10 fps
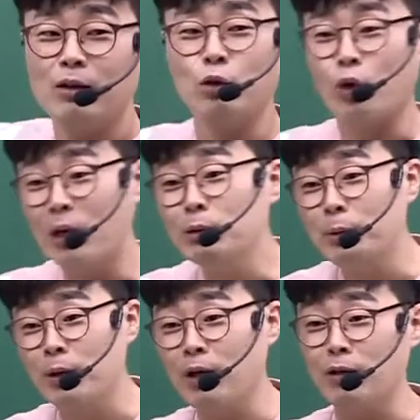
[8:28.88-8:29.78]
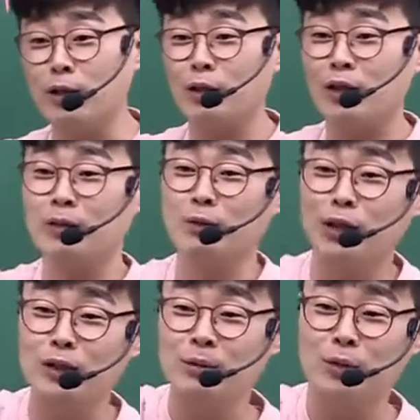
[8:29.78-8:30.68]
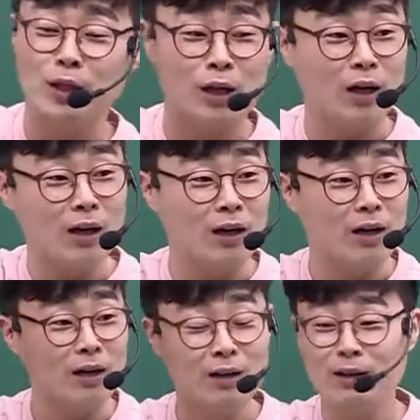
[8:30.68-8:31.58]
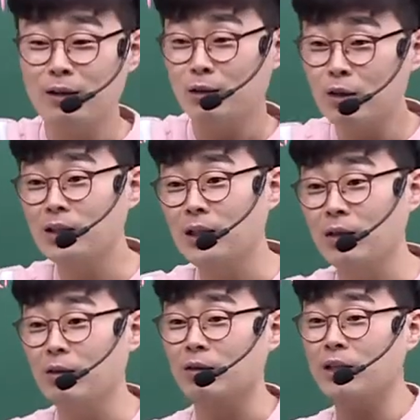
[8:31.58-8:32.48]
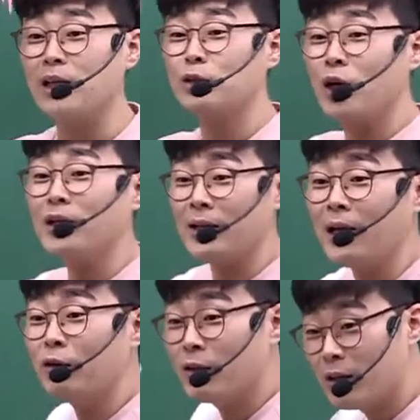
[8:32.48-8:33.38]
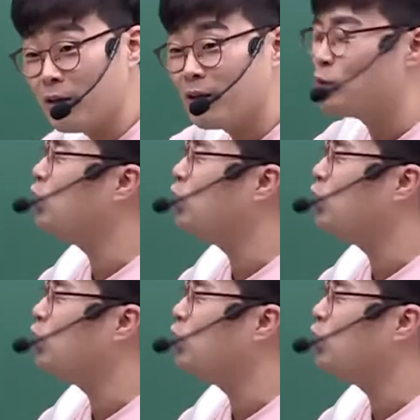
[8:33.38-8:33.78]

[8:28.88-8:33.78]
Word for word: 열나 불편해. 그냥 이렇게 잡고 이렇게 치면 되잖아. 그렇잖아요. 이렇게 쳐야 된다는 거예요. 그래서